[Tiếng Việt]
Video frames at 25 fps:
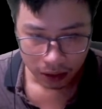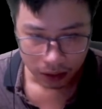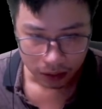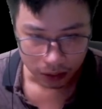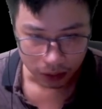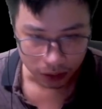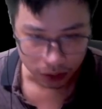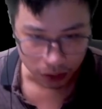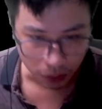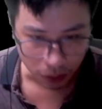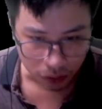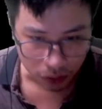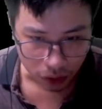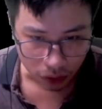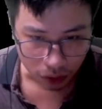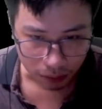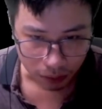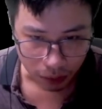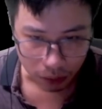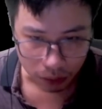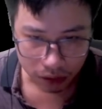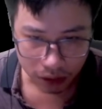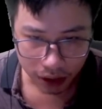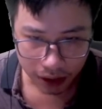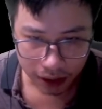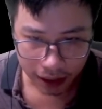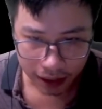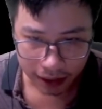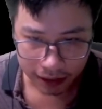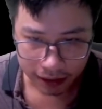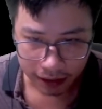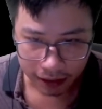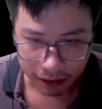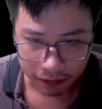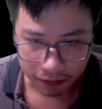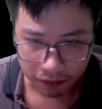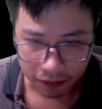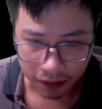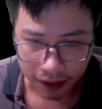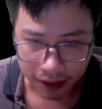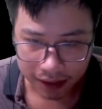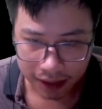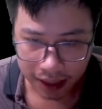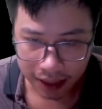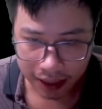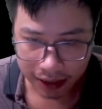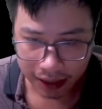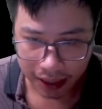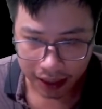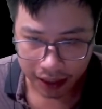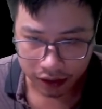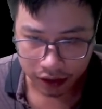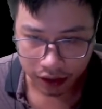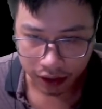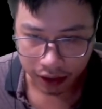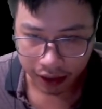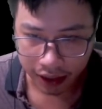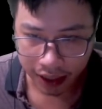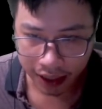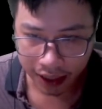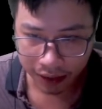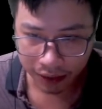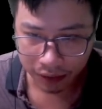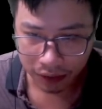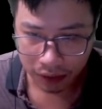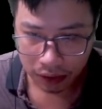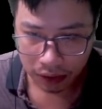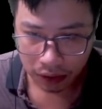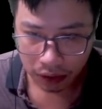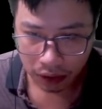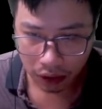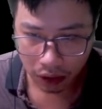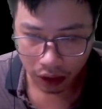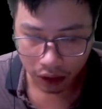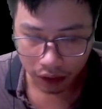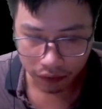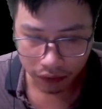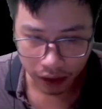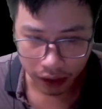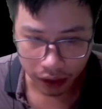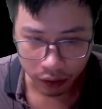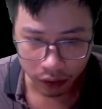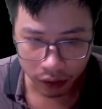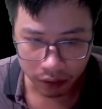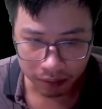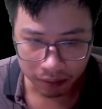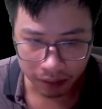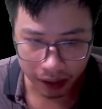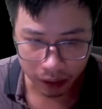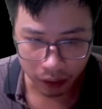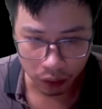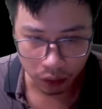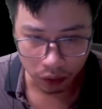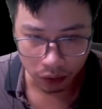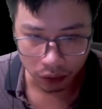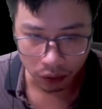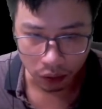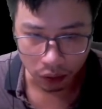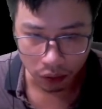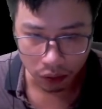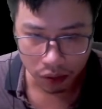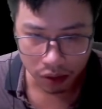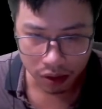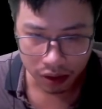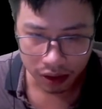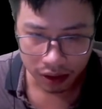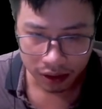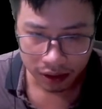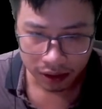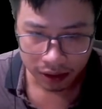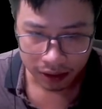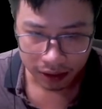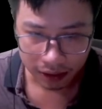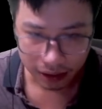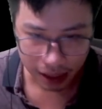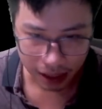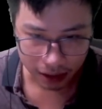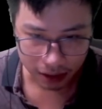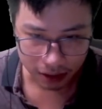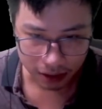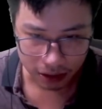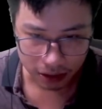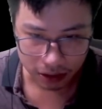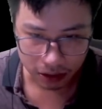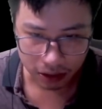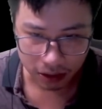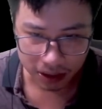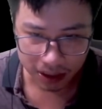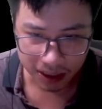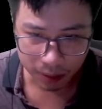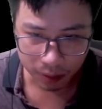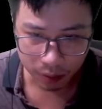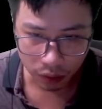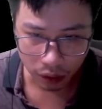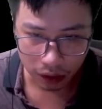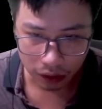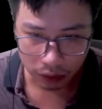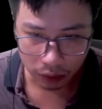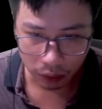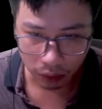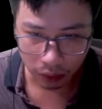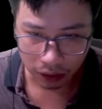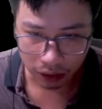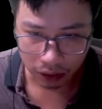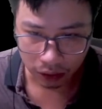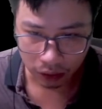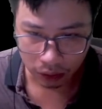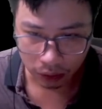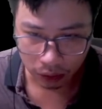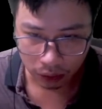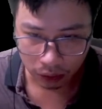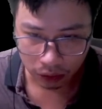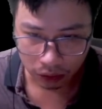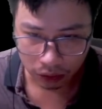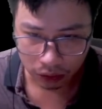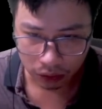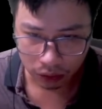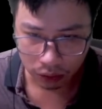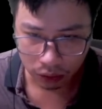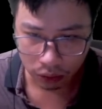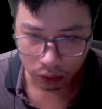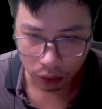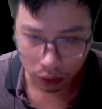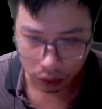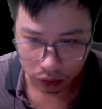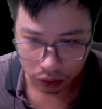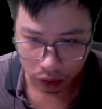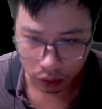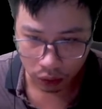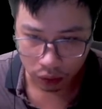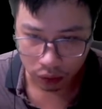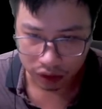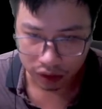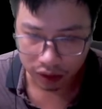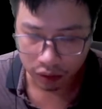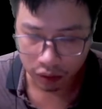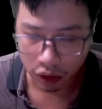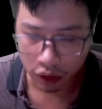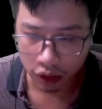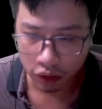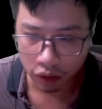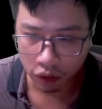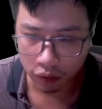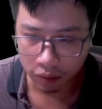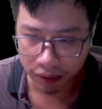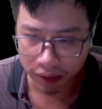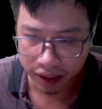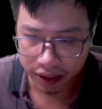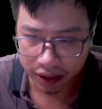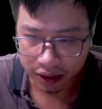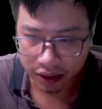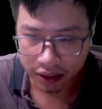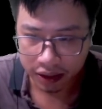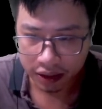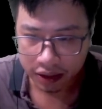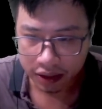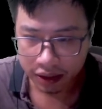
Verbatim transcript: Dùng giọt máu tươi này để phá tan cả trời cao, gọi về huyết mạch của cổ quốc, đạt được sự chấp thuận của cổ tổ trong cõi u minh.